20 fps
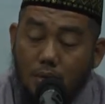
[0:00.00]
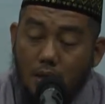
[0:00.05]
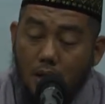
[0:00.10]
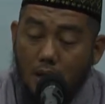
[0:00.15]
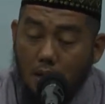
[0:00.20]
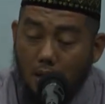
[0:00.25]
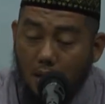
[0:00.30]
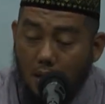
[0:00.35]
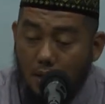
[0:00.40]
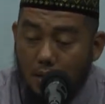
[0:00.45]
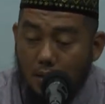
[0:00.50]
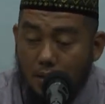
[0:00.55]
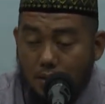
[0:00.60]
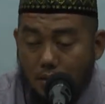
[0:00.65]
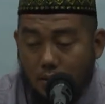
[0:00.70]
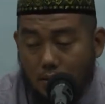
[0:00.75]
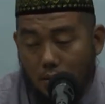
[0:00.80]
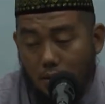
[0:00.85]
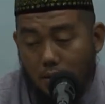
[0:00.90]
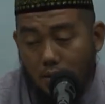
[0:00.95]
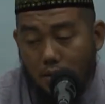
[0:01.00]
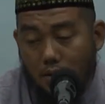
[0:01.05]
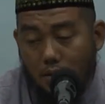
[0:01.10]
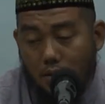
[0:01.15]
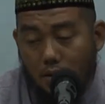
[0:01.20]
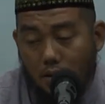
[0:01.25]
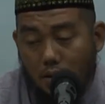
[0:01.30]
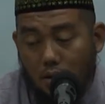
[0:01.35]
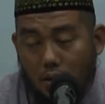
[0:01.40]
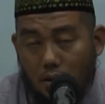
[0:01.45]
cara
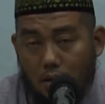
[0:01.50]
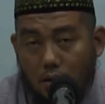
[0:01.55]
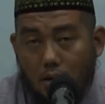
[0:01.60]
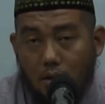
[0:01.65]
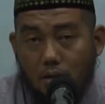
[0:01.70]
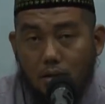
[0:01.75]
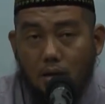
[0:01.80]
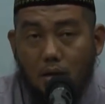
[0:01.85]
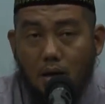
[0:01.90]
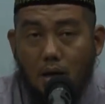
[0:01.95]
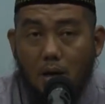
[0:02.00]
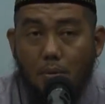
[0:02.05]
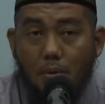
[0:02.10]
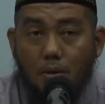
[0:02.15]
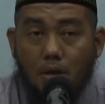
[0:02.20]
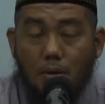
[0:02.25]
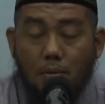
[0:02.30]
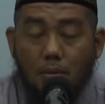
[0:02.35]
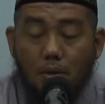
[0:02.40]
dengan segala macam